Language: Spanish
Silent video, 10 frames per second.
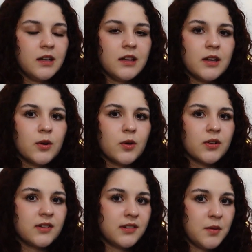y digo,
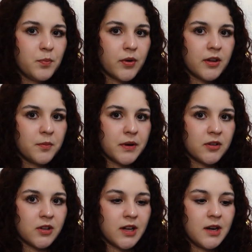sí puedo
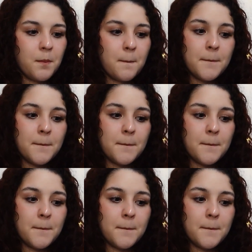perdonar,